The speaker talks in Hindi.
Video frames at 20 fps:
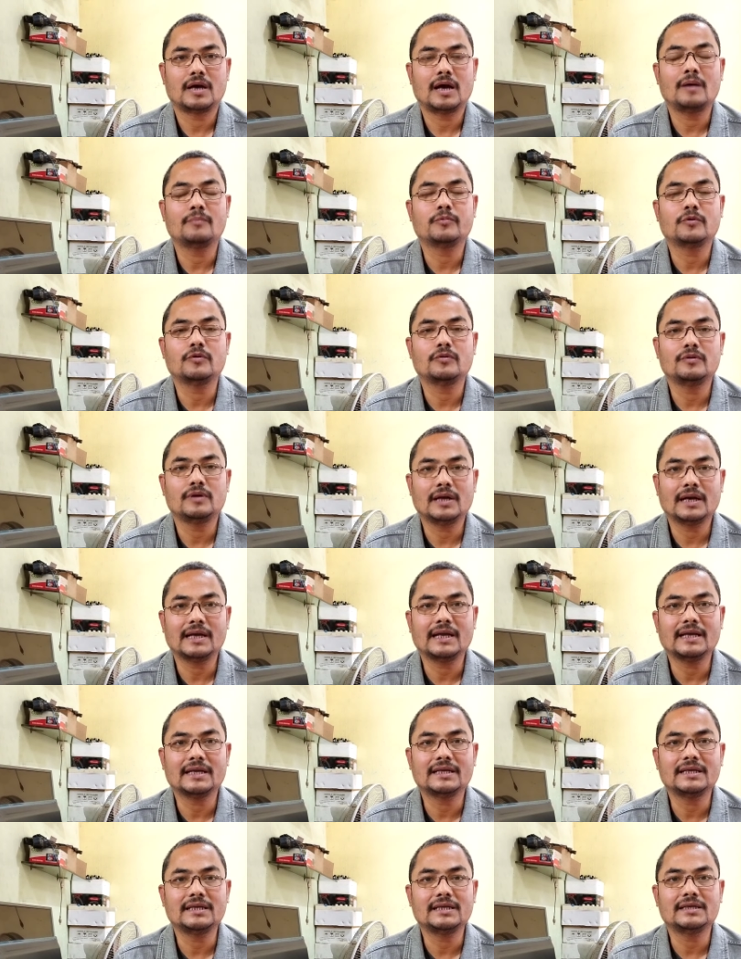आपको
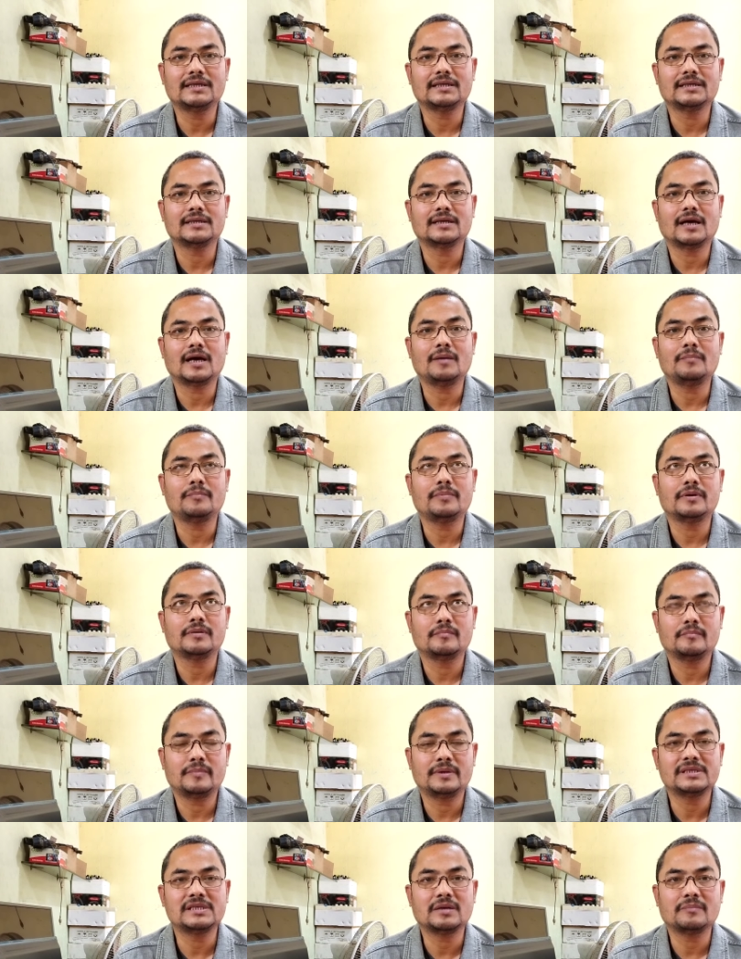लगे कि अब
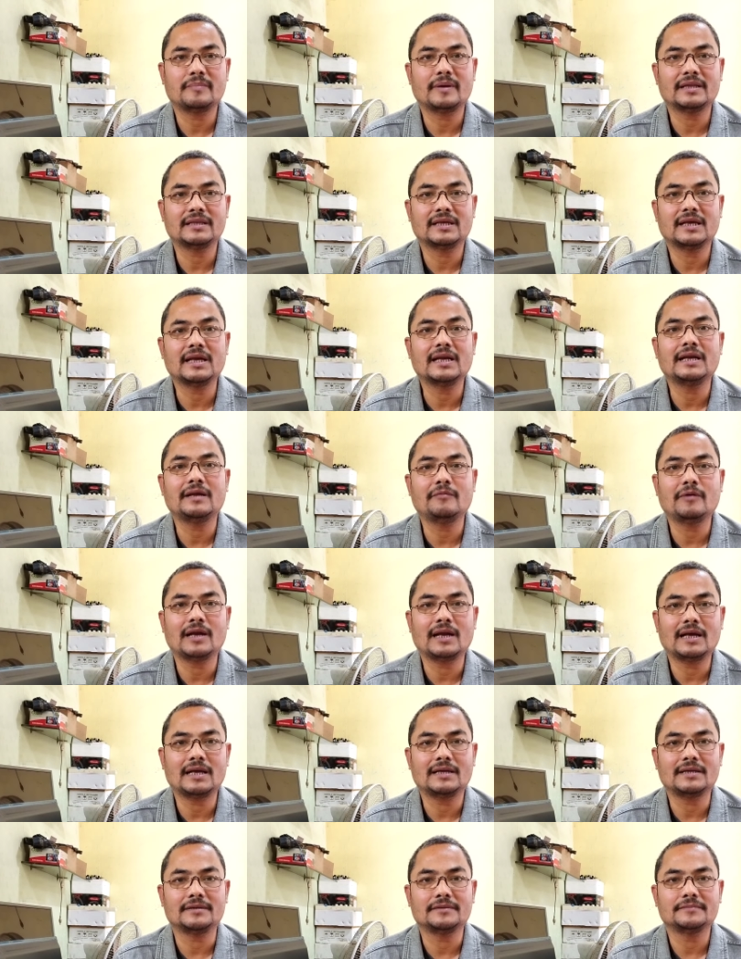वज्रपात गिरने
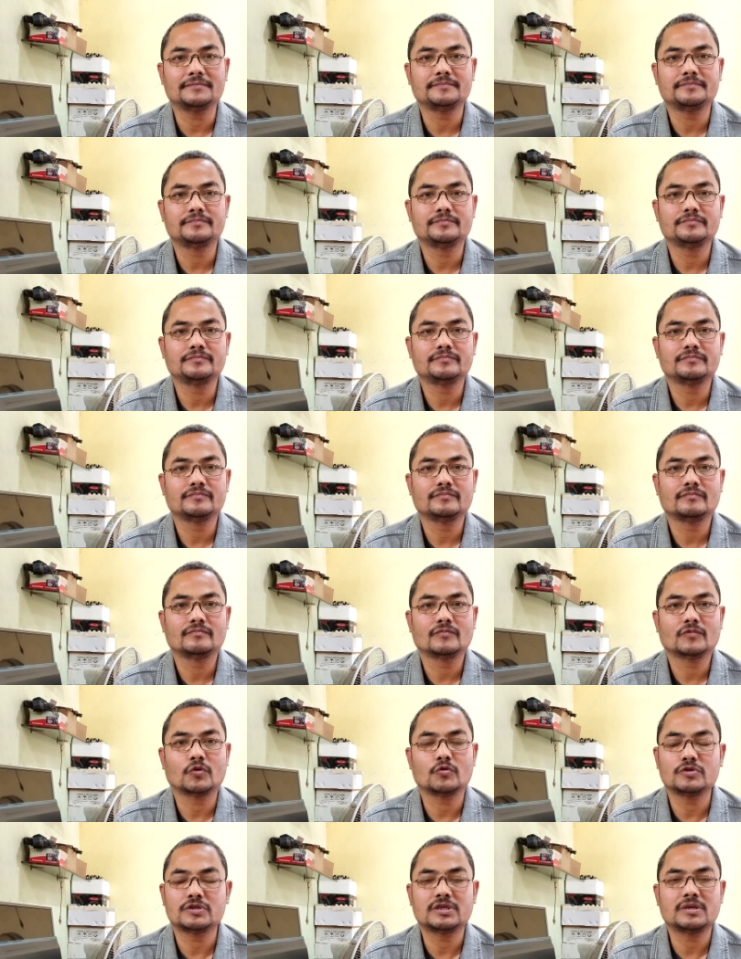वाला है
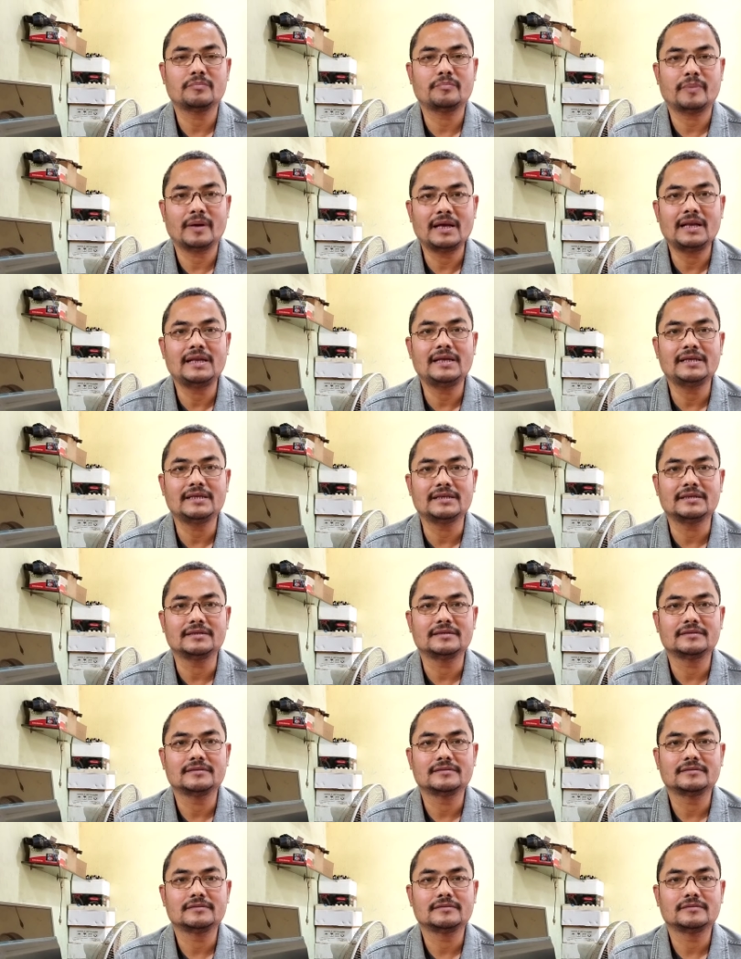तो उससे पहले ही
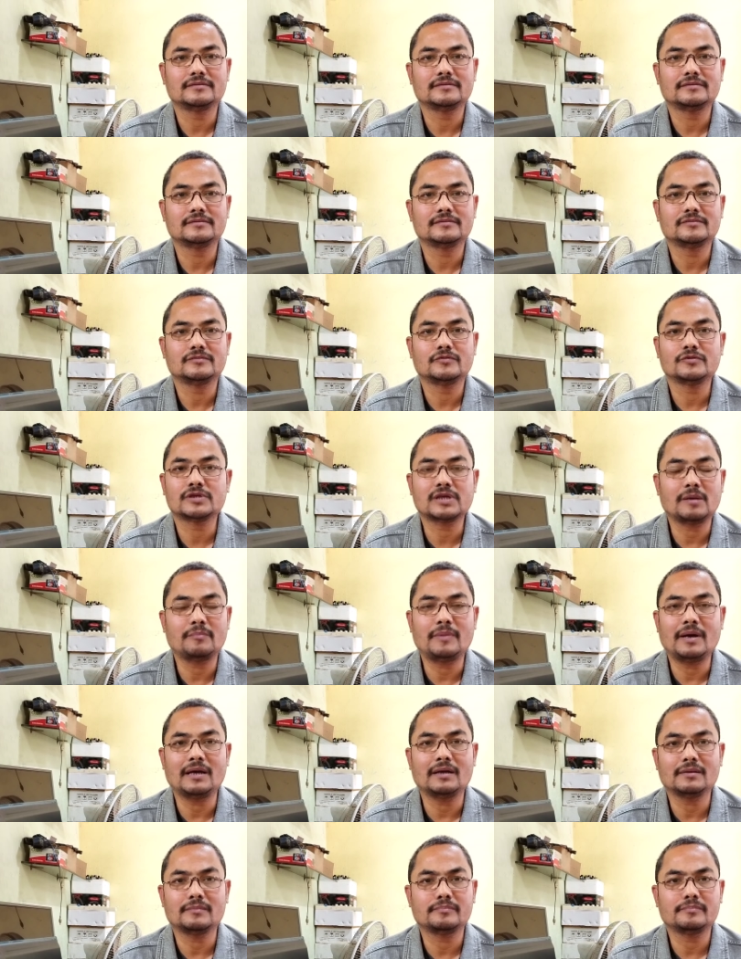उसका
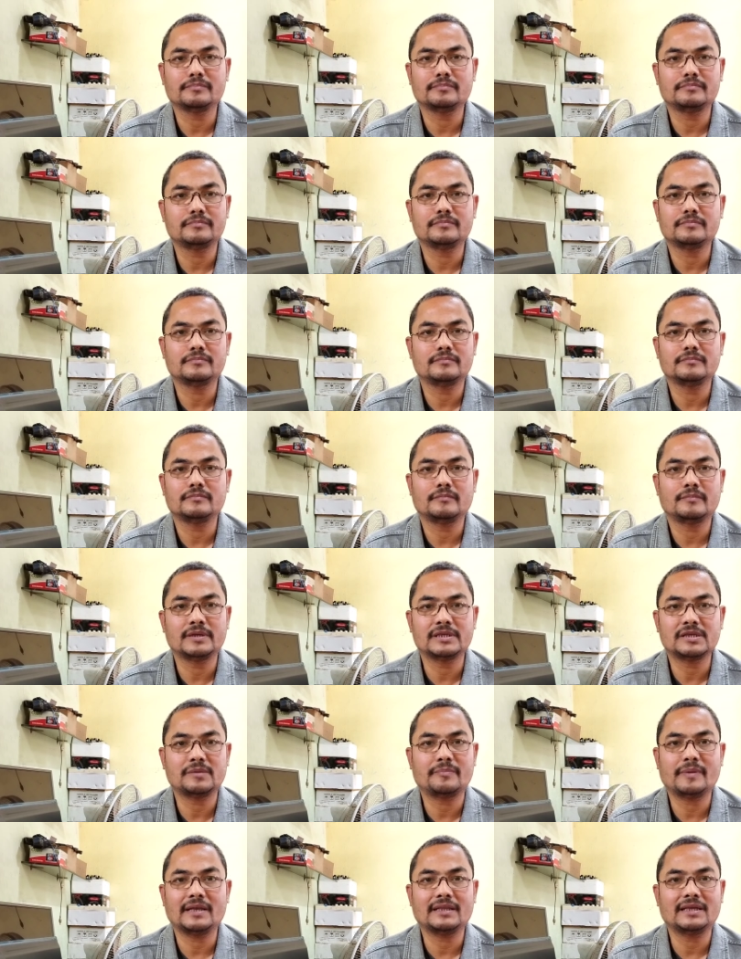बाद
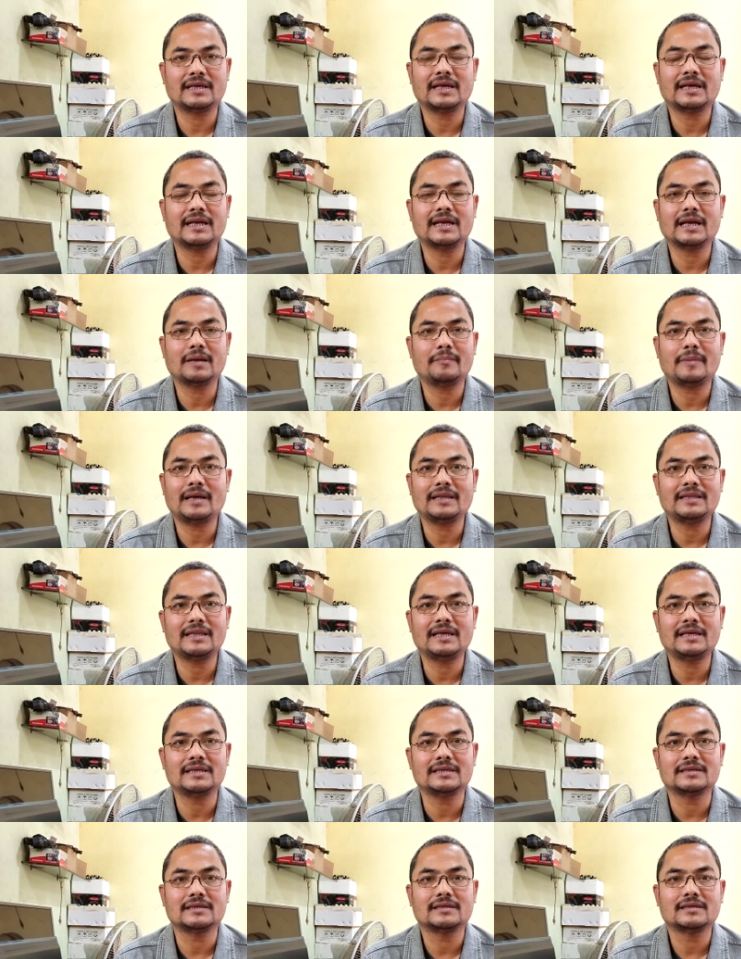वज्रपात गिरने के बाद
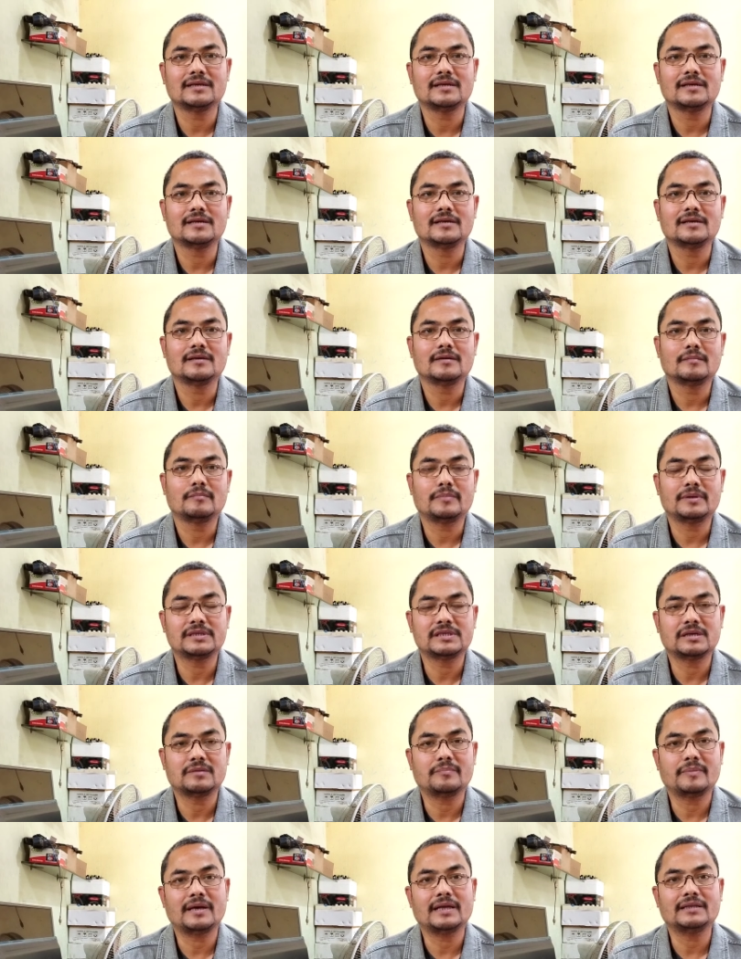नहीं
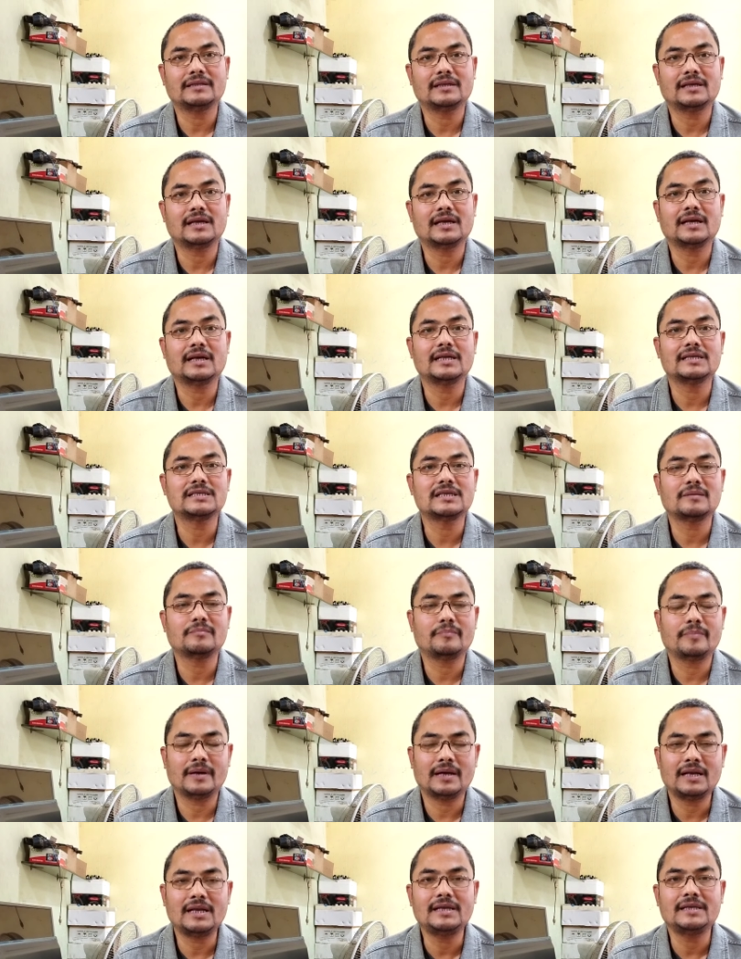वज्रपात गिरने से
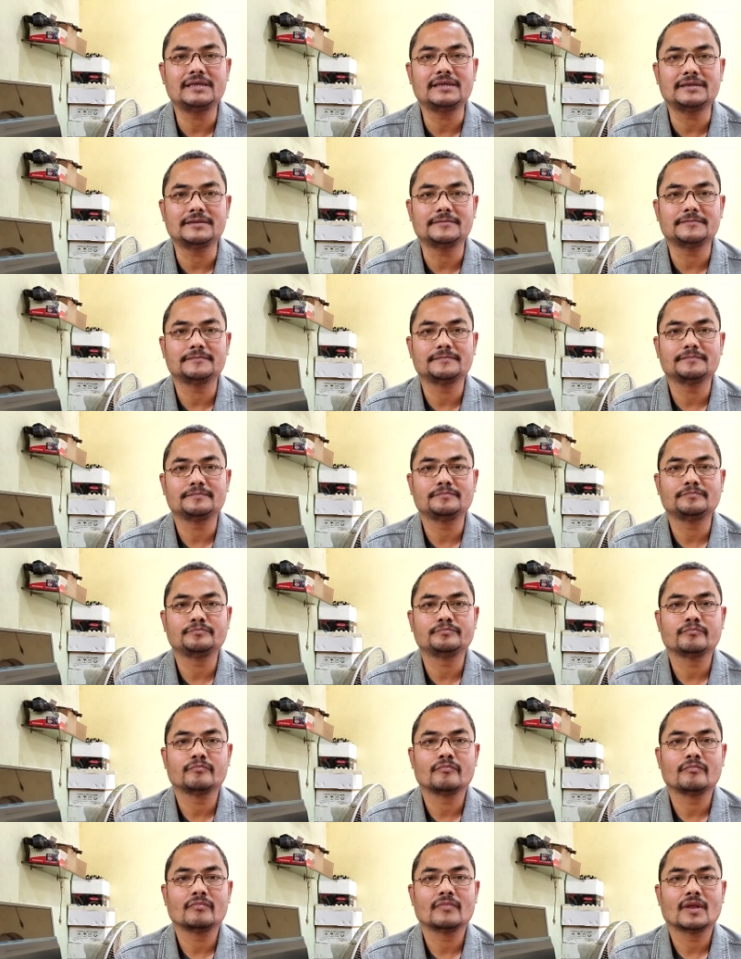पहले ही
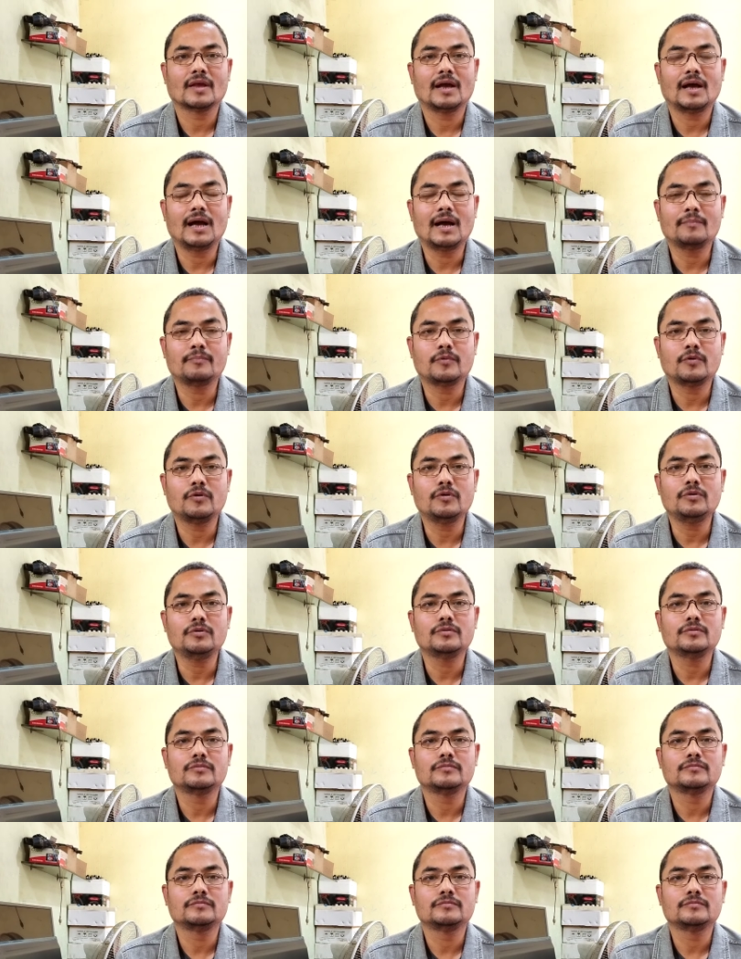आपको